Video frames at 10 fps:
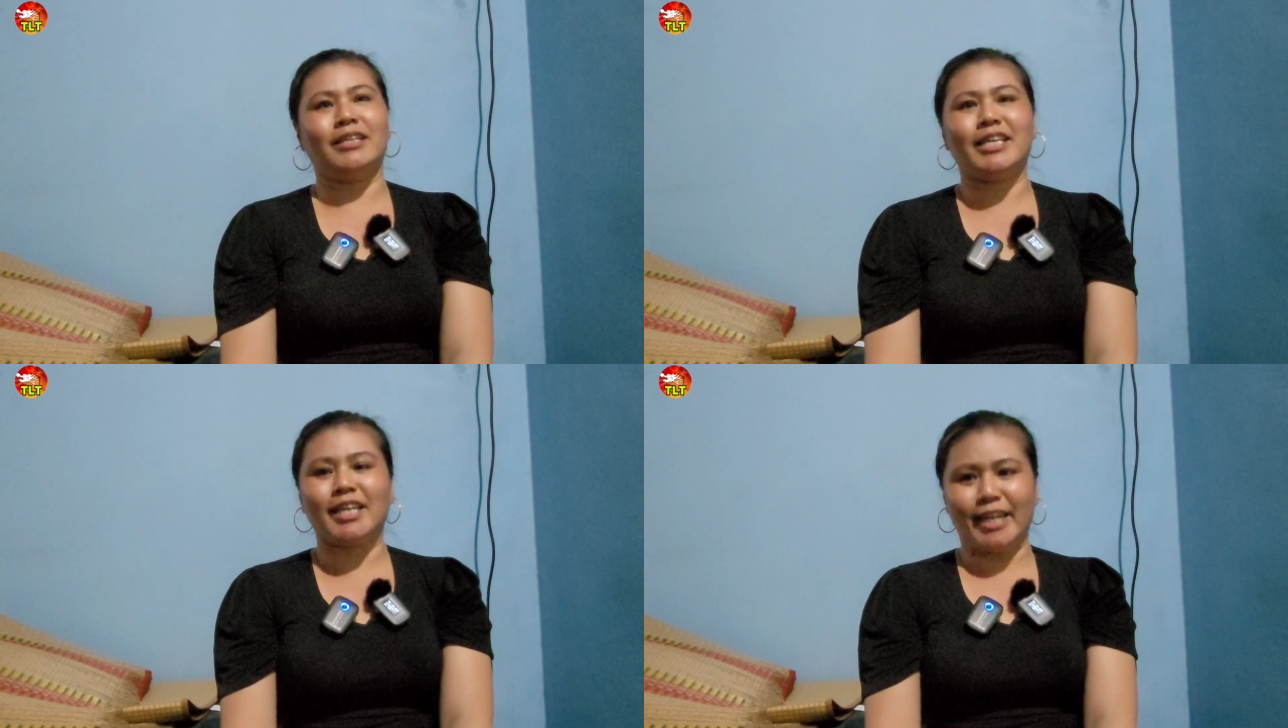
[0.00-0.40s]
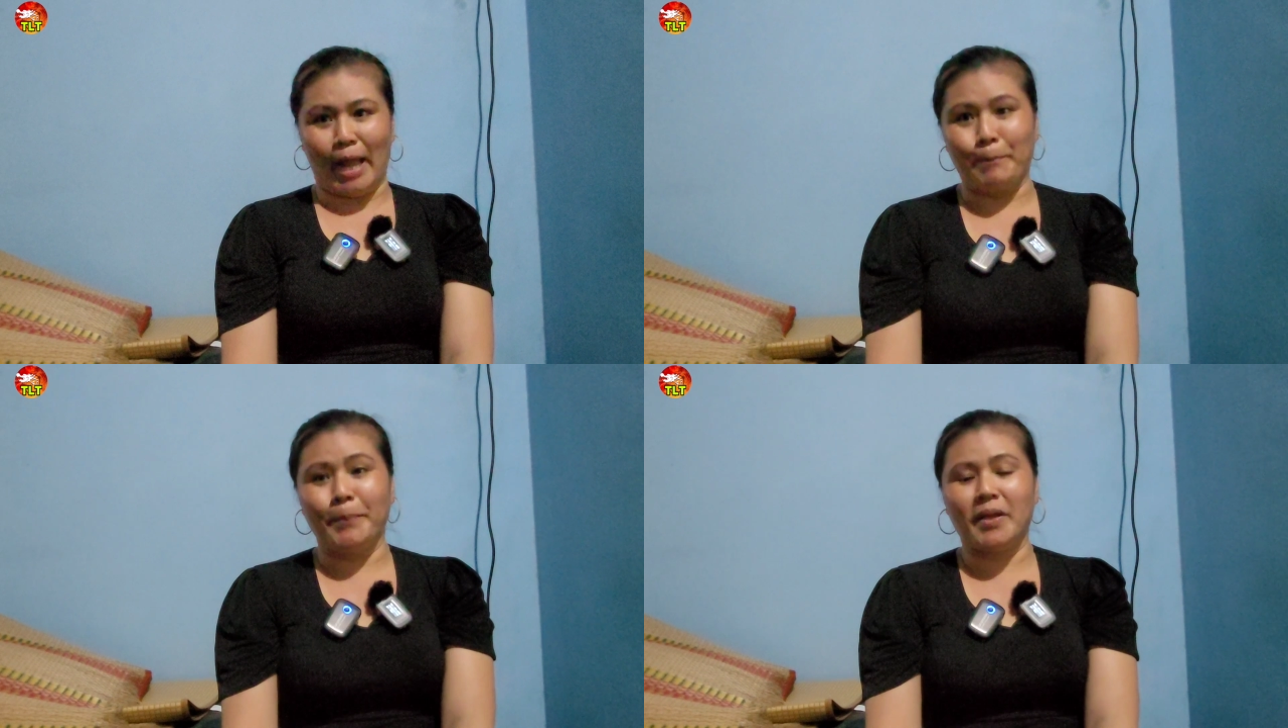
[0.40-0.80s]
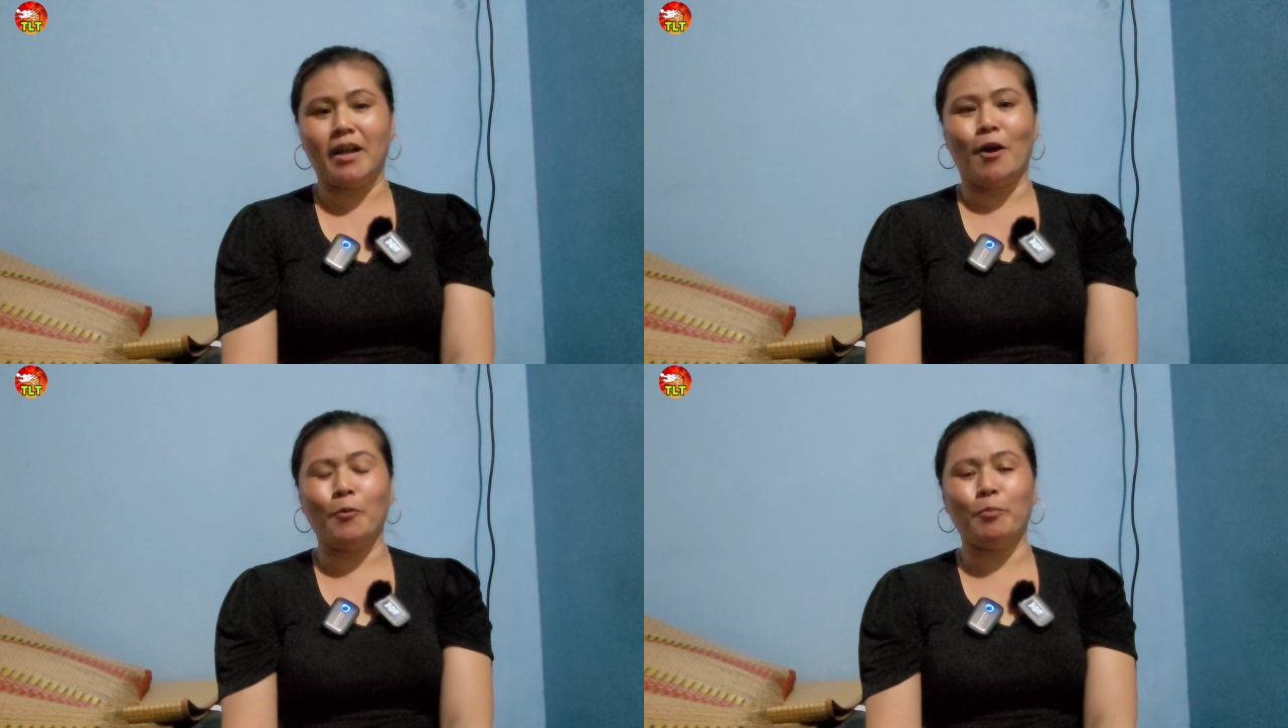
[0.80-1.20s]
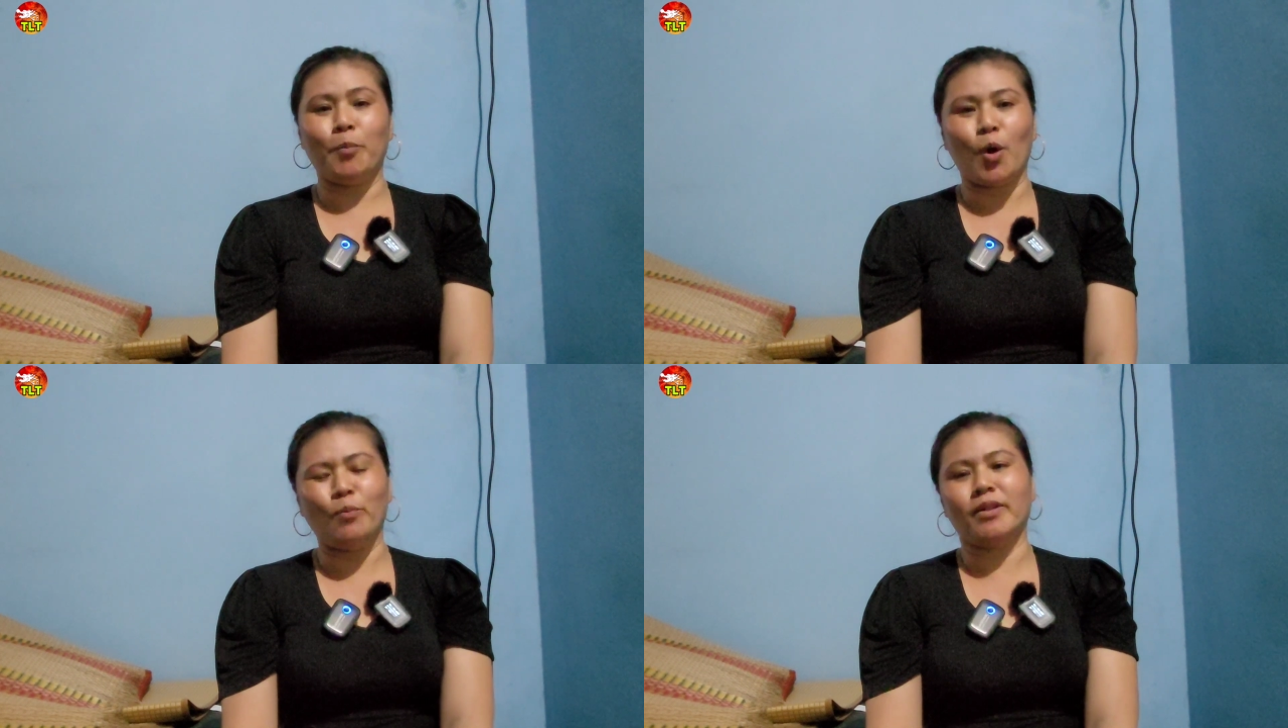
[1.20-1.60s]
chị tên Cẩm, chị ở Hóc
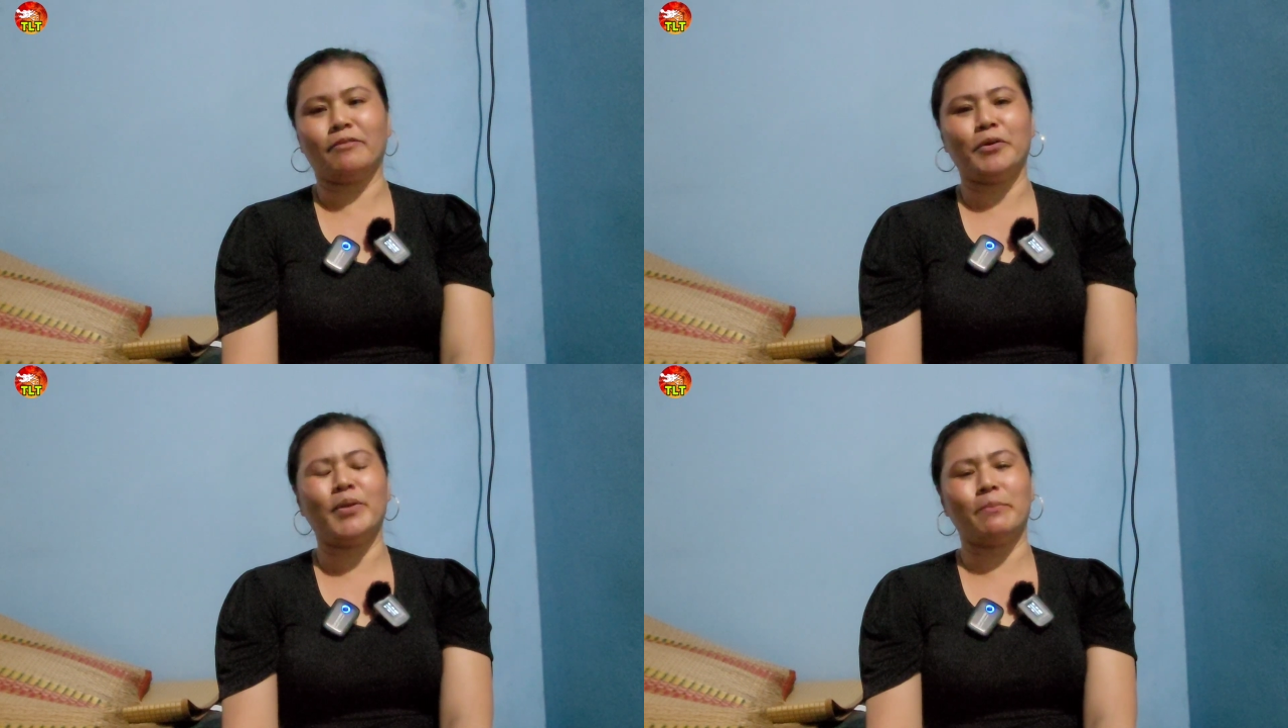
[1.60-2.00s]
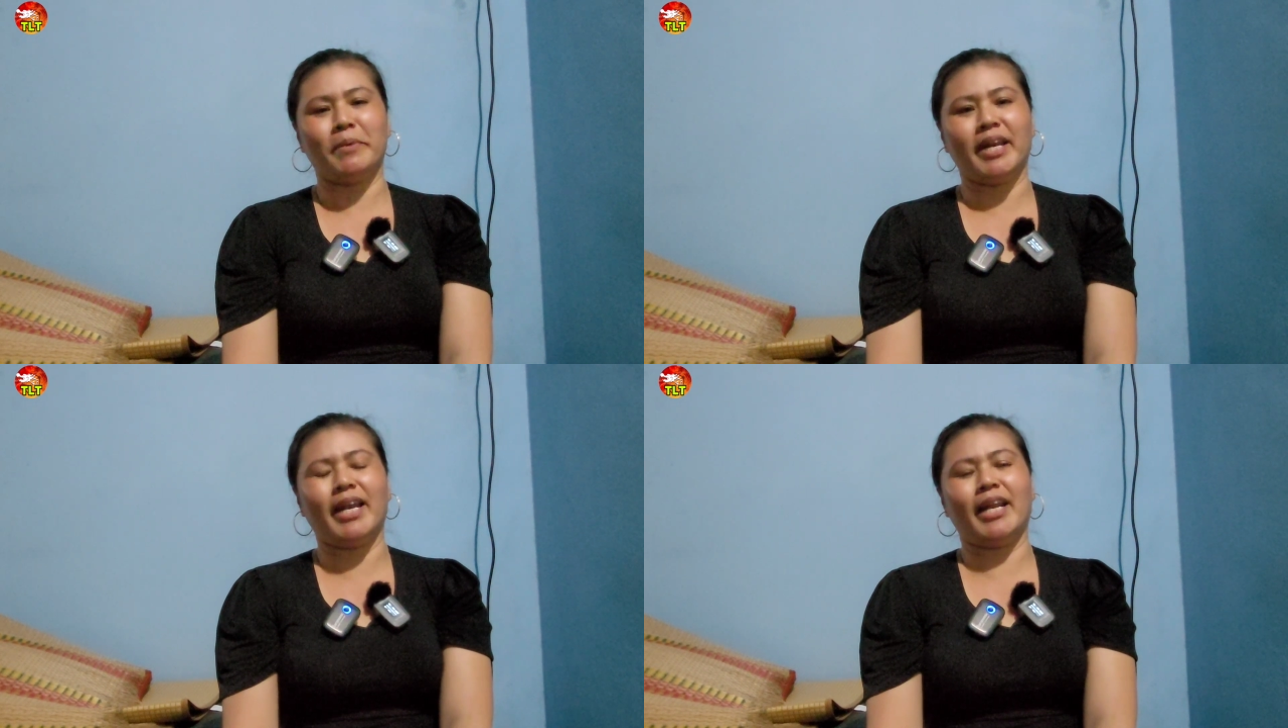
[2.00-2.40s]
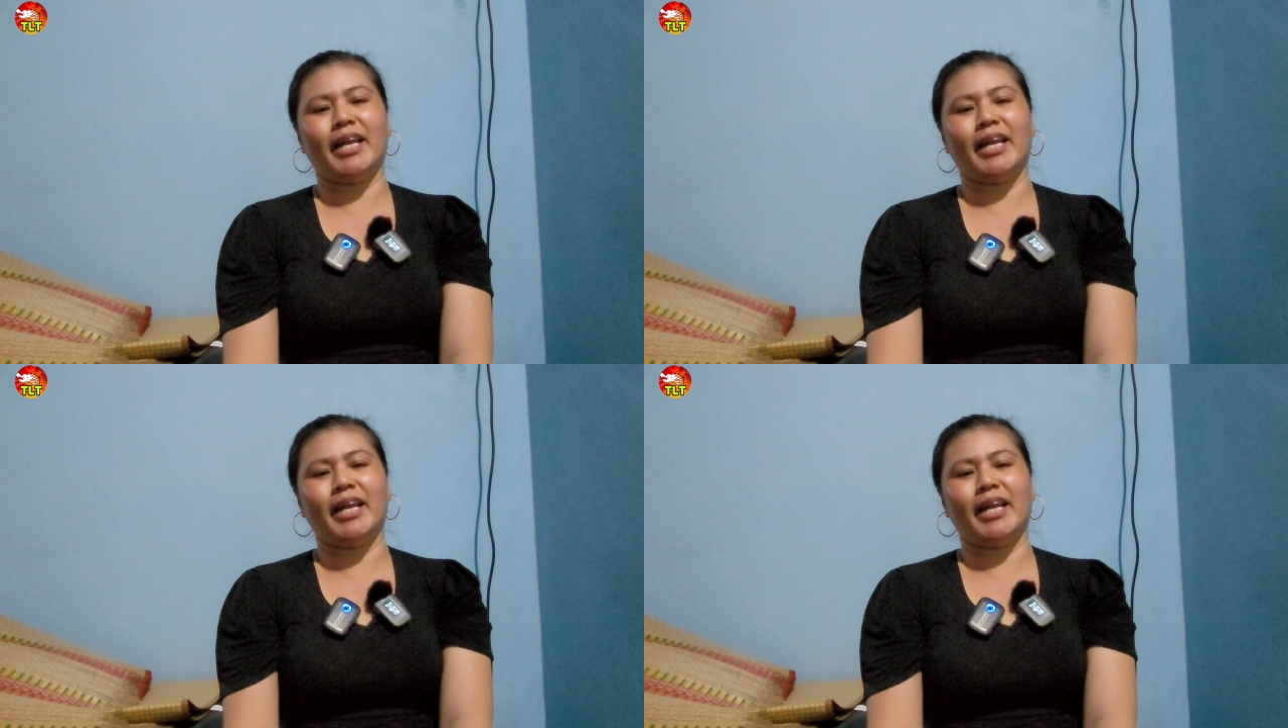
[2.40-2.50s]
Môn, Thành phố Hồ Chí Minh.